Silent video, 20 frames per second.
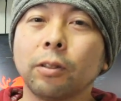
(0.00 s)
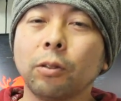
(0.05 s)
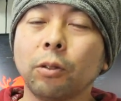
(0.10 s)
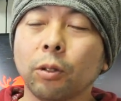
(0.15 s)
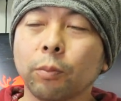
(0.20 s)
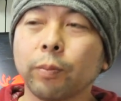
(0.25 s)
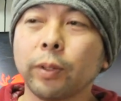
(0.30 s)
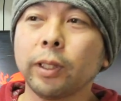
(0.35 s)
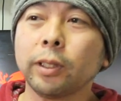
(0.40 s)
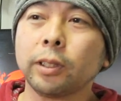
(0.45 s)

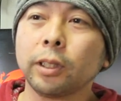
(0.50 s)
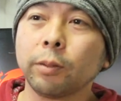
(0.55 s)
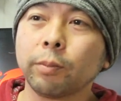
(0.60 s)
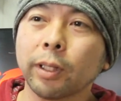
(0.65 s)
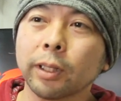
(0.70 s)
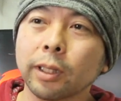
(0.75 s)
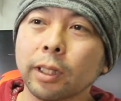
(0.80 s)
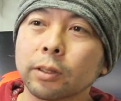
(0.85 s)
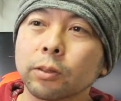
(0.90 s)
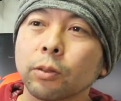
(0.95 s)
を PC
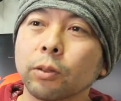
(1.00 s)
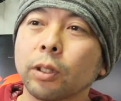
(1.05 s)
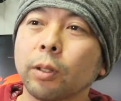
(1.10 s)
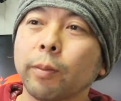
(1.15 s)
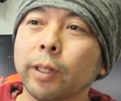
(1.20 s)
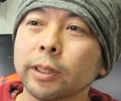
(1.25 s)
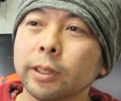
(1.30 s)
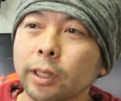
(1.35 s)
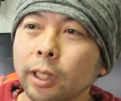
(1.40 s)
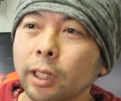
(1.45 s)
版で遊ん
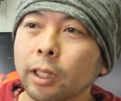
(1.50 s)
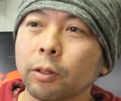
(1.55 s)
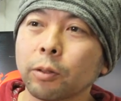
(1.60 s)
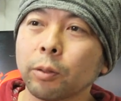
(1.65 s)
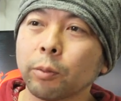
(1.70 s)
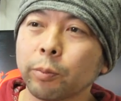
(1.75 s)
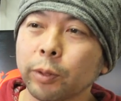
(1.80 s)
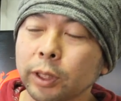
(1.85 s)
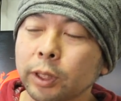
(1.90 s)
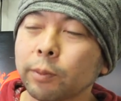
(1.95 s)
でまして、
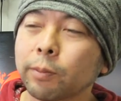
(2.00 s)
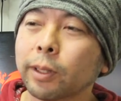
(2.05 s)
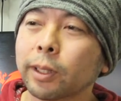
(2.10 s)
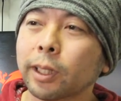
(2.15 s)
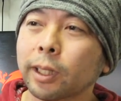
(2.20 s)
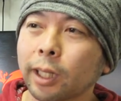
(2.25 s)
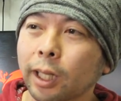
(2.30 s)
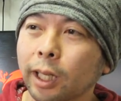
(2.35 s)
これも PC 版だ